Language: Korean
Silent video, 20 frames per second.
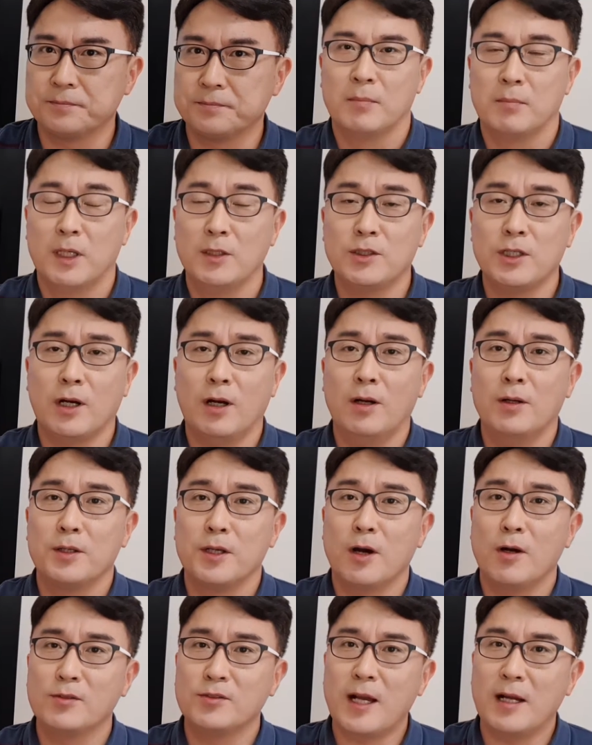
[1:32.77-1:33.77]
먼저
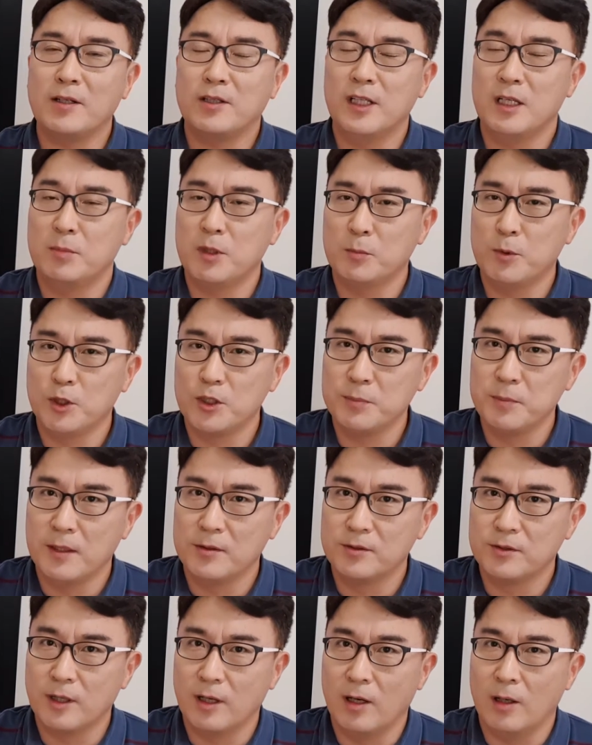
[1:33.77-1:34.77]
영상 클립을
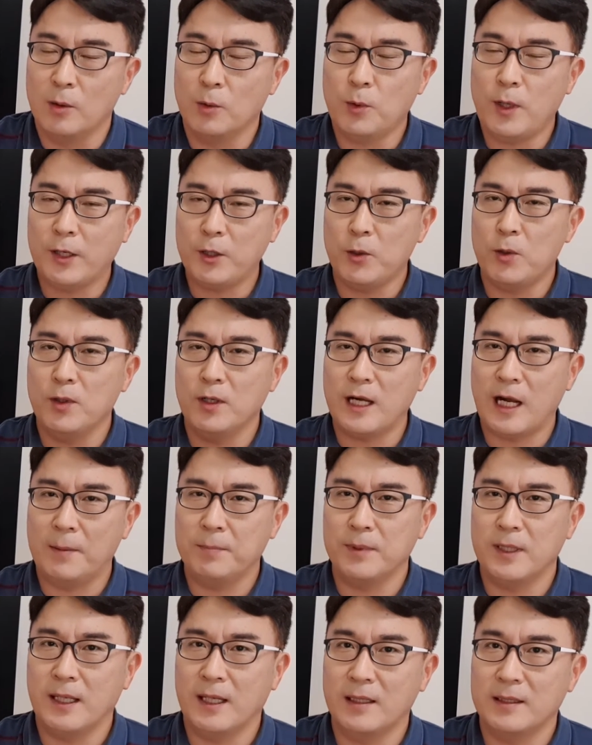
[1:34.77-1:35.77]
보시면서 활용
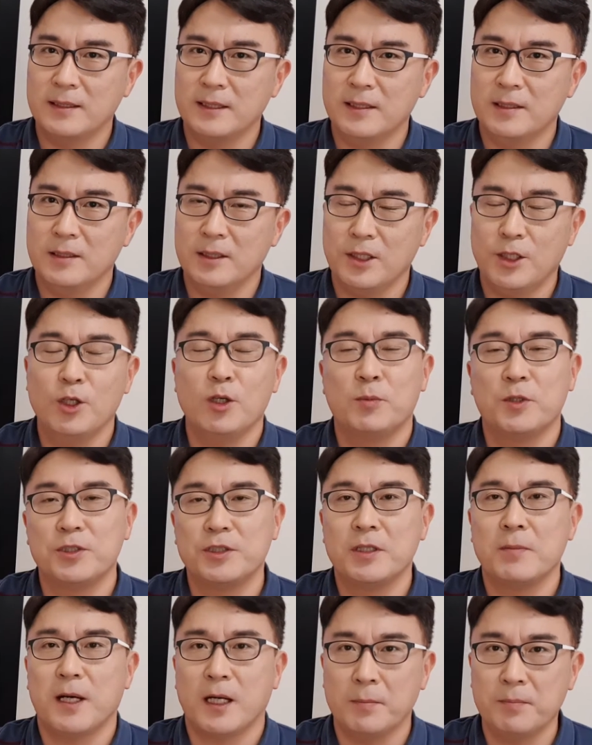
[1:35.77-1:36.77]
감각을
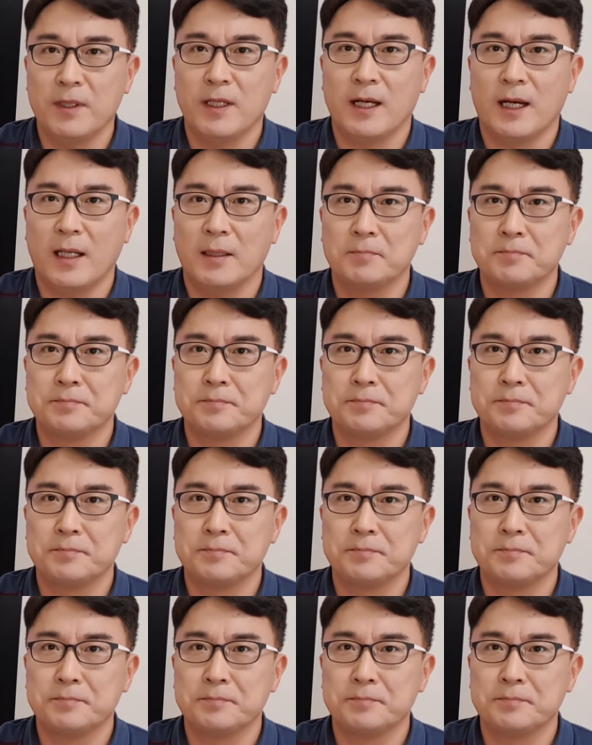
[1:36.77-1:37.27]
키워보시기 바랍니다.